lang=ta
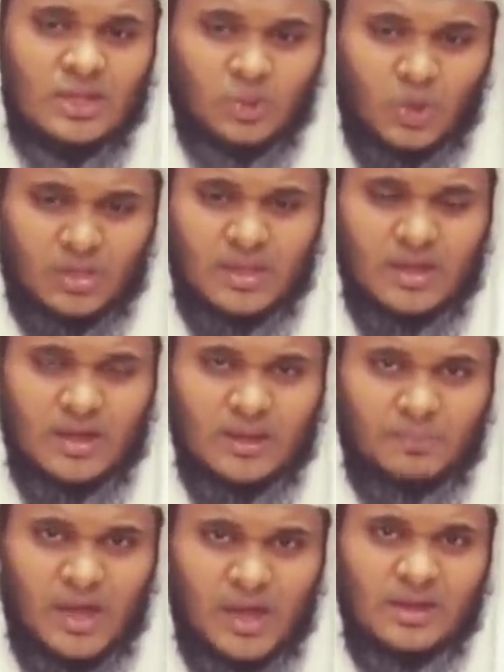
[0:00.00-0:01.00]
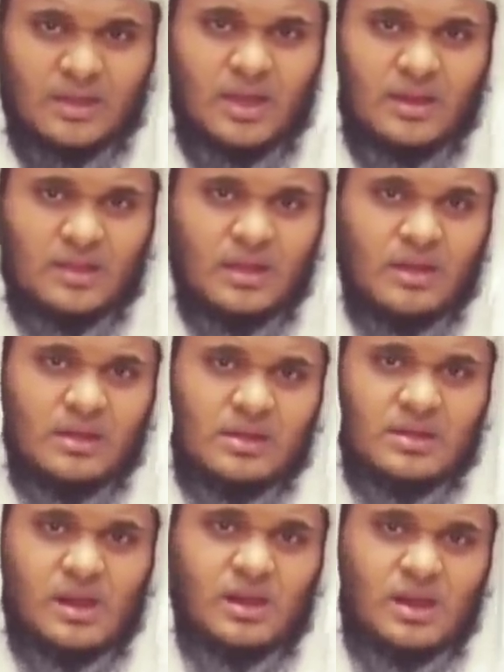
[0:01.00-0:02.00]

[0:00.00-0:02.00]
தொழுகைகளை பாதுகாருங்கள் என்று